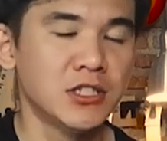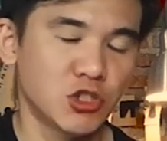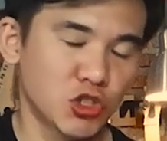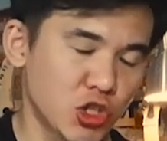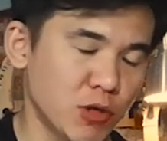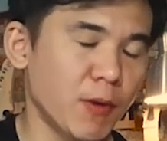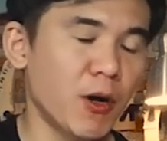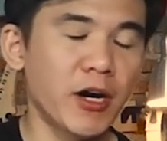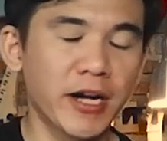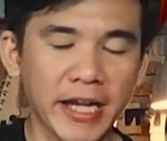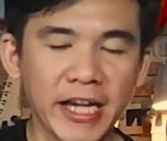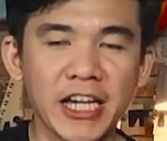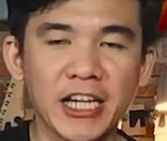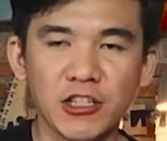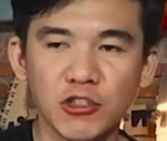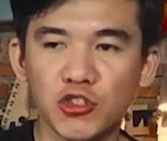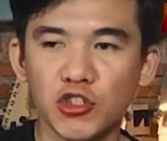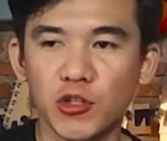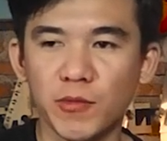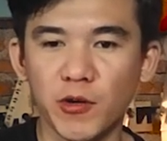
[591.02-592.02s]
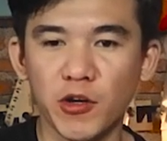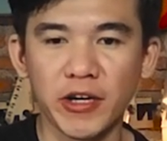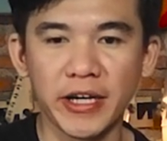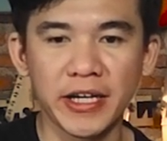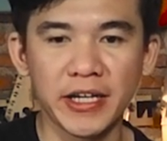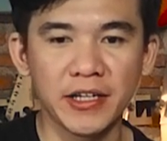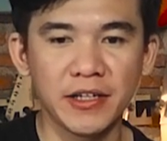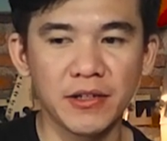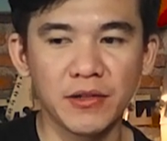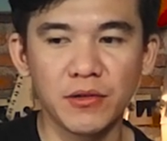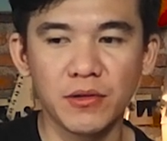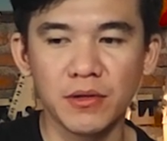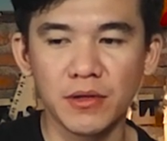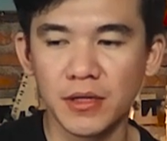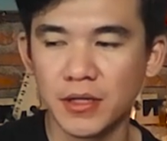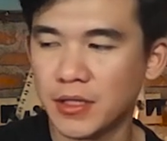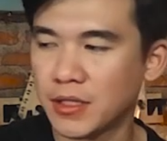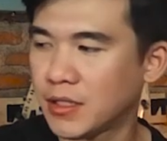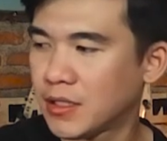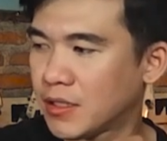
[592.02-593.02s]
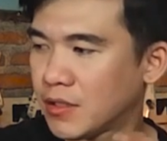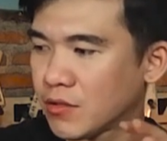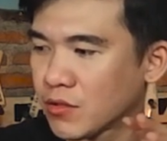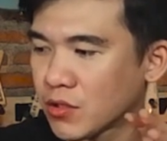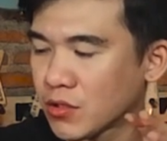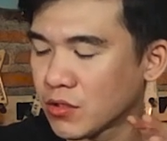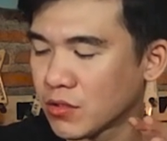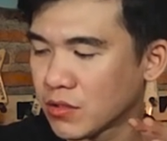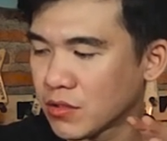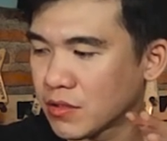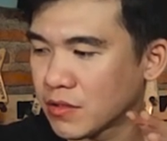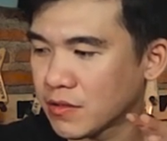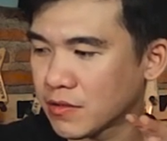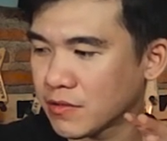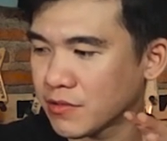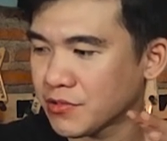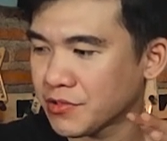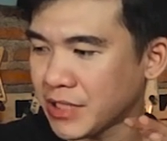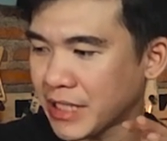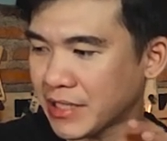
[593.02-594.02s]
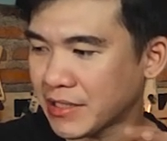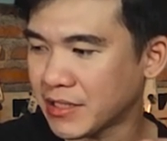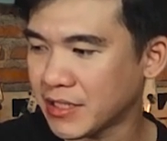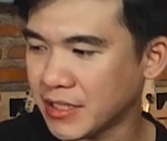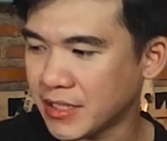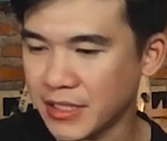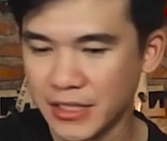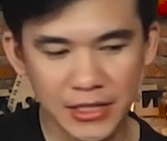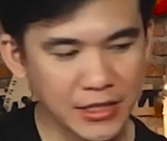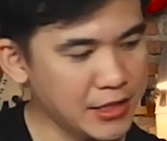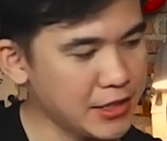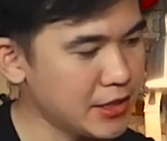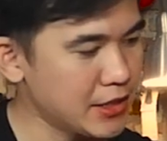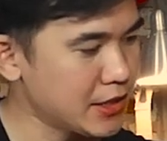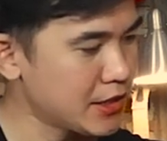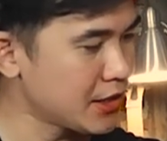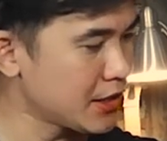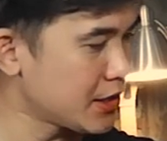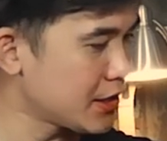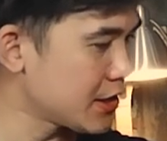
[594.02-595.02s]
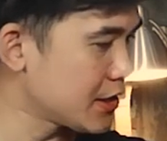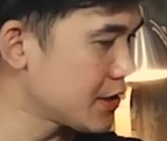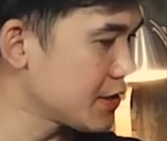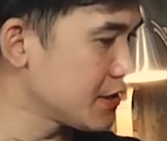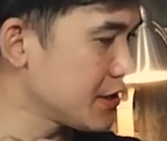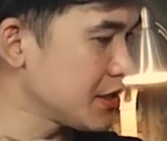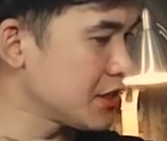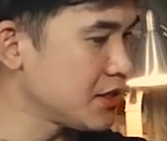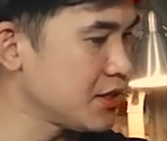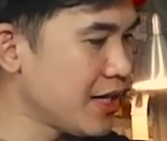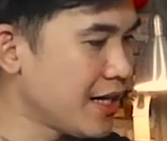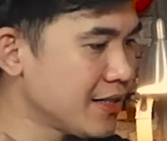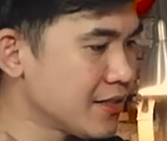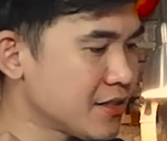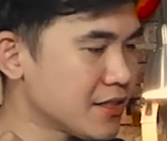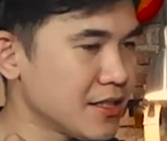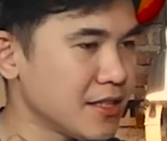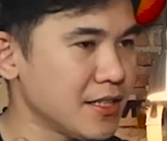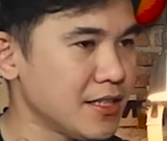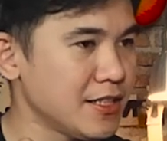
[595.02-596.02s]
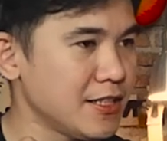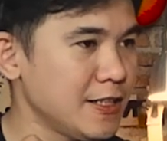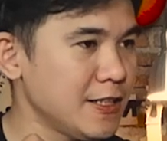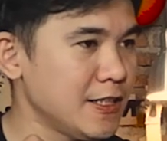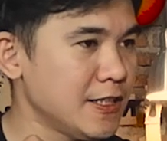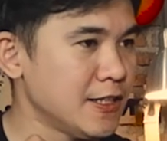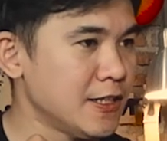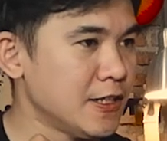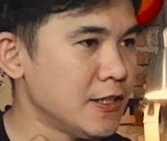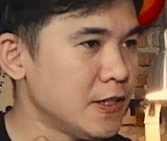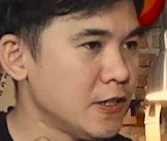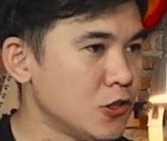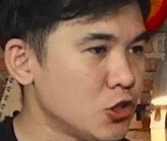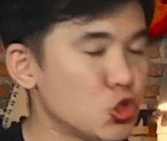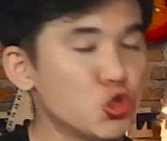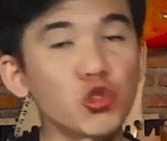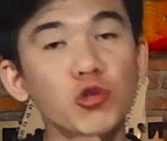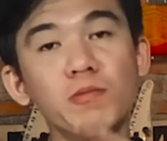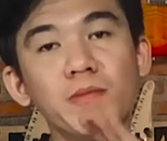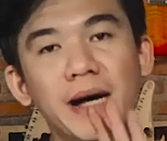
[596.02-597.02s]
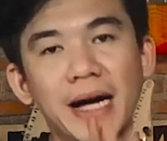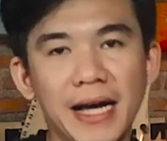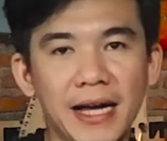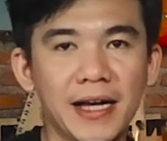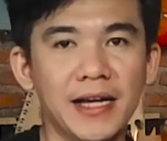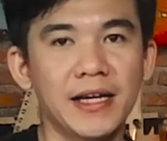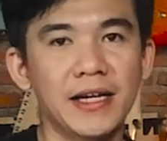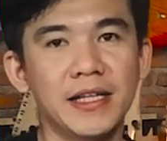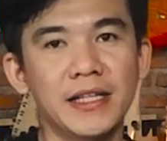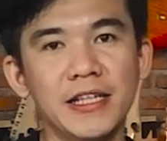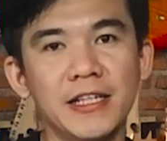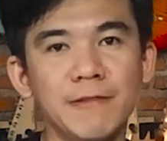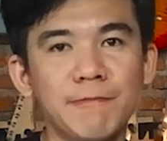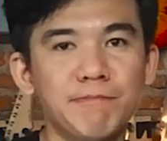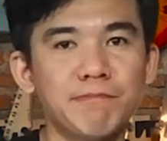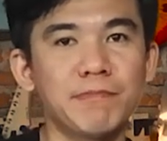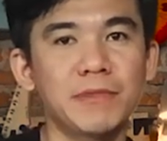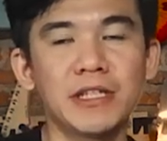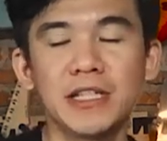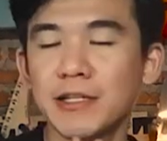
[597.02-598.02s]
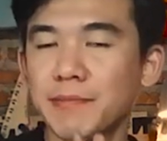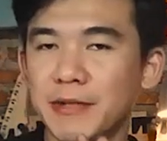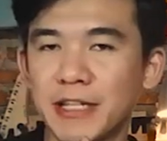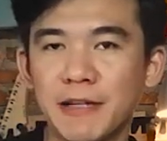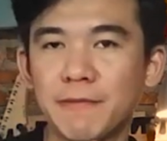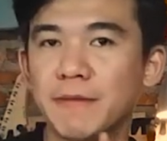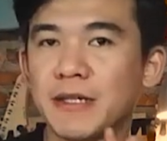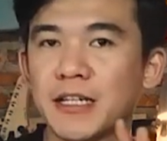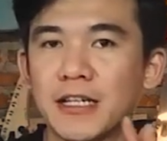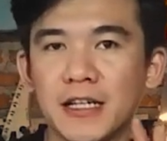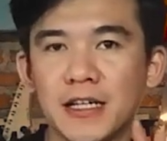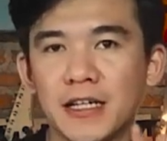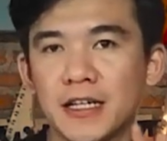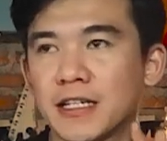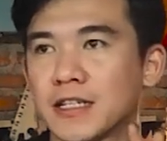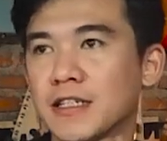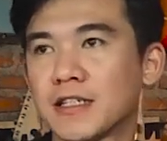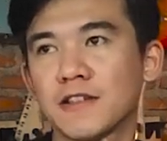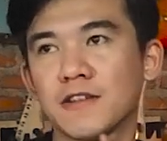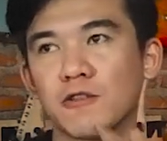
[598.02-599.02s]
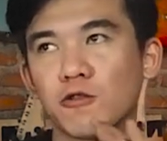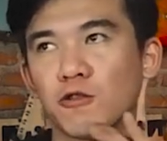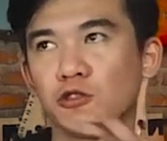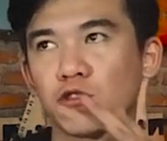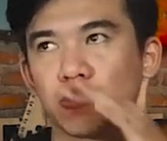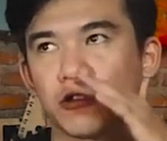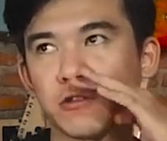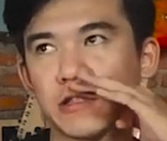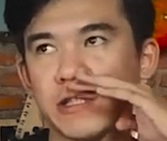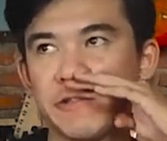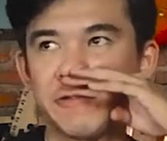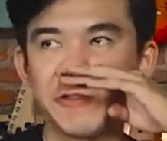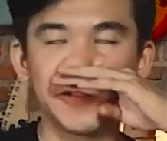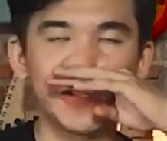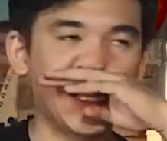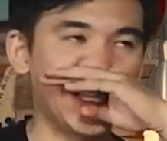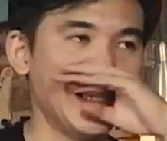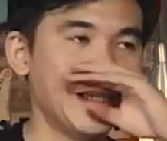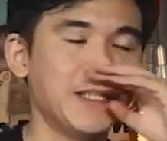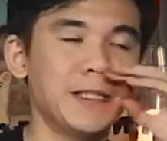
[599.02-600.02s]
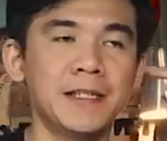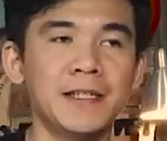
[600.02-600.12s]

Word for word: cukup oke okay gitu cukup oke okay, uh, eh, untuk sektor Nick Johnson ini cuma ini ini benar-benar khusus review kali